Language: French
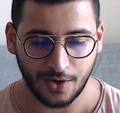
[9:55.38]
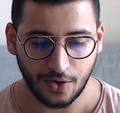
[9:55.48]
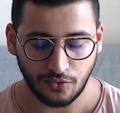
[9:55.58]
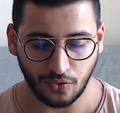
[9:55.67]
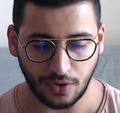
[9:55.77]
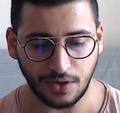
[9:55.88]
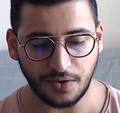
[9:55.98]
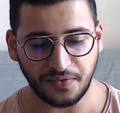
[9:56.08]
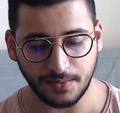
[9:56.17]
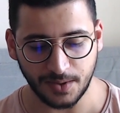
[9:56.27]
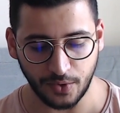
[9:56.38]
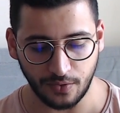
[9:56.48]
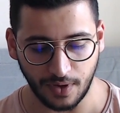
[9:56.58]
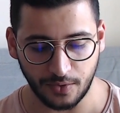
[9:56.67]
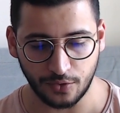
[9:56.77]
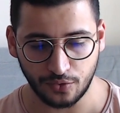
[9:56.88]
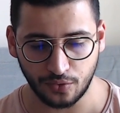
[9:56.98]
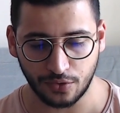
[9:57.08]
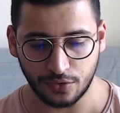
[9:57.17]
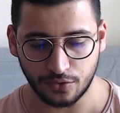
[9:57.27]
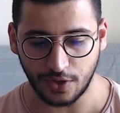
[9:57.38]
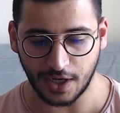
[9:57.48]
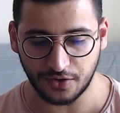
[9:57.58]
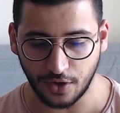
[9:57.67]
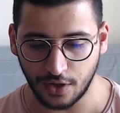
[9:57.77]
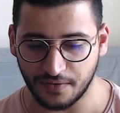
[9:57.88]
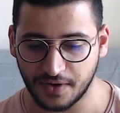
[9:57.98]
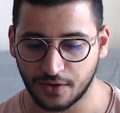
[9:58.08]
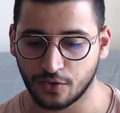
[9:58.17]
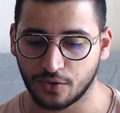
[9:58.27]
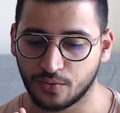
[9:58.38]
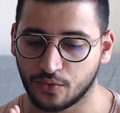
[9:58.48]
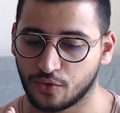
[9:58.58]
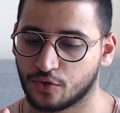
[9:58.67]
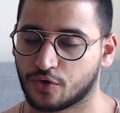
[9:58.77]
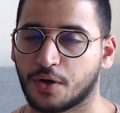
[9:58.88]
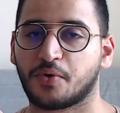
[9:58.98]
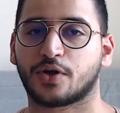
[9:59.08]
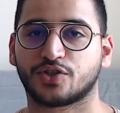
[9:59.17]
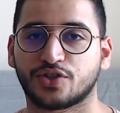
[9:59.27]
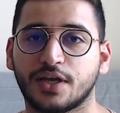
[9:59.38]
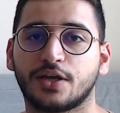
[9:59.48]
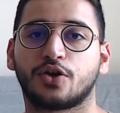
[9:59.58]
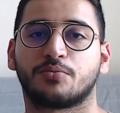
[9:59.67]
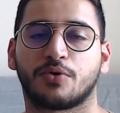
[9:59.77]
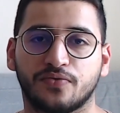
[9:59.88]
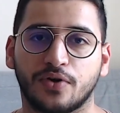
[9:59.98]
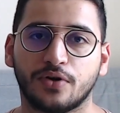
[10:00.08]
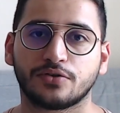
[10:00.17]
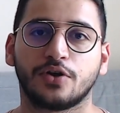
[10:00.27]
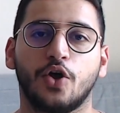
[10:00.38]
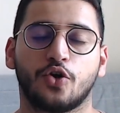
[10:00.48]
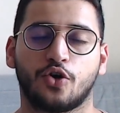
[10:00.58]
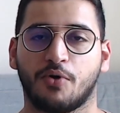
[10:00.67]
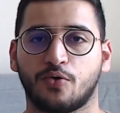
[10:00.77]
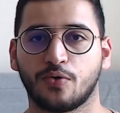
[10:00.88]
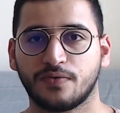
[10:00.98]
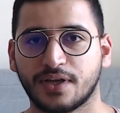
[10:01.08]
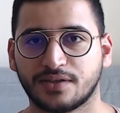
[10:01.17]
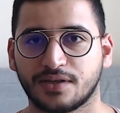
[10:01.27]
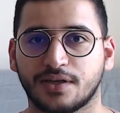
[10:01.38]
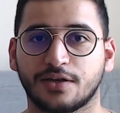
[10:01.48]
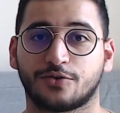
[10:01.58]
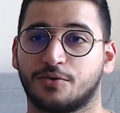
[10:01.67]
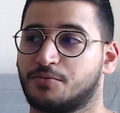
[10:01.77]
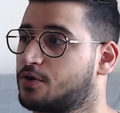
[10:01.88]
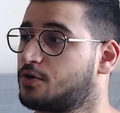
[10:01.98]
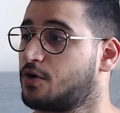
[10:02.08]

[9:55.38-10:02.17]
Donc là, on a fait un petit peu vraiment le tour de l'accueil avec le, comment acheter, comment vendre, comment convertir, comment hein.